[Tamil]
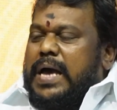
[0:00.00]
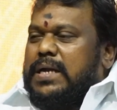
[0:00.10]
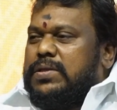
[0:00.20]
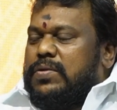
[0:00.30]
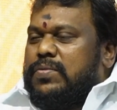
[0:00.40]

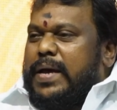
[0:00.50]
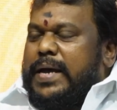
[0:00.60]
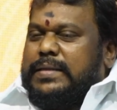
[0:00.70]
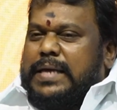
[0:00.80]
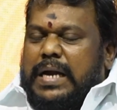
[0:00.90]
ஆயிரத்தி
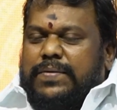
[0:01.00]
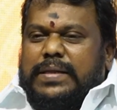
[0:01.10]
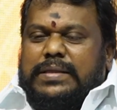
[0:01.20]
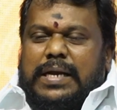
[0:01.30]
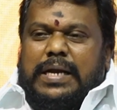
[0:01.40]
தொள்ளாயிரத்தி
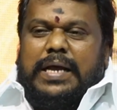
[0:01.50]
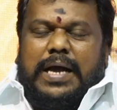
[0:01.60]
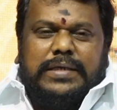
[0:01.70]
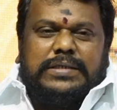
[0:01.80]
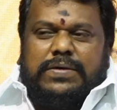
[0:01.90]
அறுபத்தி ஏழிலே
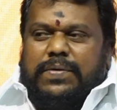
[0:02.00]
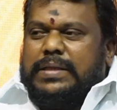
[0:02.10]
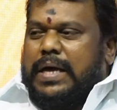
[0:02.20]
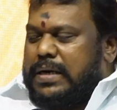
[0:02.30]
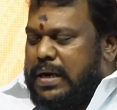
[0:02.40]
ஆட்சிக்கு
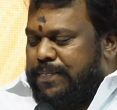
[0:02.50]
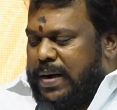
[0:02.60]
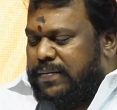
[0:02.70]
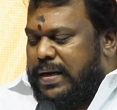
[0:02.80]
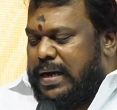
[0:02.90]
வந்தார்களே
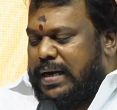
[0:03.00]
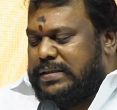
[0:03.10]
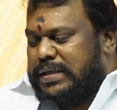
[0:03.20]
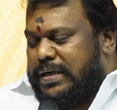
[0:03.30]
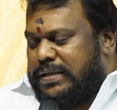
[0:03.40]
பல்வேறு
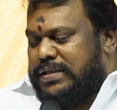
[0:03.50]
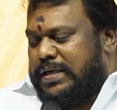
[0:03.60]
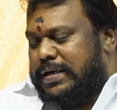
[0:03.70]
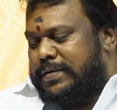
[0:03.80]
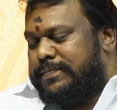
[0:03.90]
அரசியல்
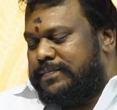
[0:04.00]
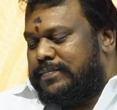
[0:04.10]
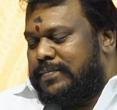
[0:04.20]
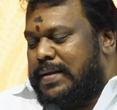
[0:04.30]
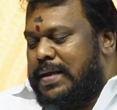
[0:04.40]
கட்சிகள்
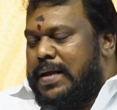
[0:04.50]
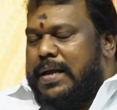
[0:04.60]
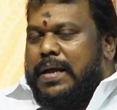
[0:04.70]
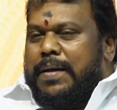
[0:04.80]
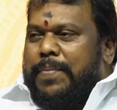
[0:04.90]

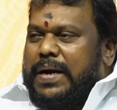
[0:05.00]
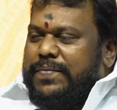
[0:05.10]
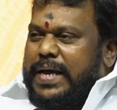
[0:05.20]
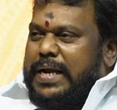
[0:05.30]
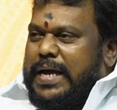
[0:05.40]

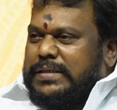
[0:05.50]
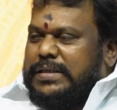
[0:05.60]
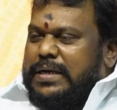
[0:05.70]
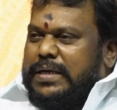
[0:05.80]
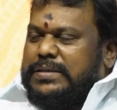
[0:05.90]
பல்வேறு
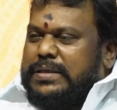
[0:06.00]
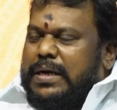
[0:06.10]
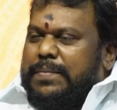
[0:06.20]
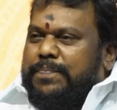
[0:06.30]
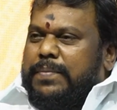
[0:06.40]
அரசியல் கட்சிகள்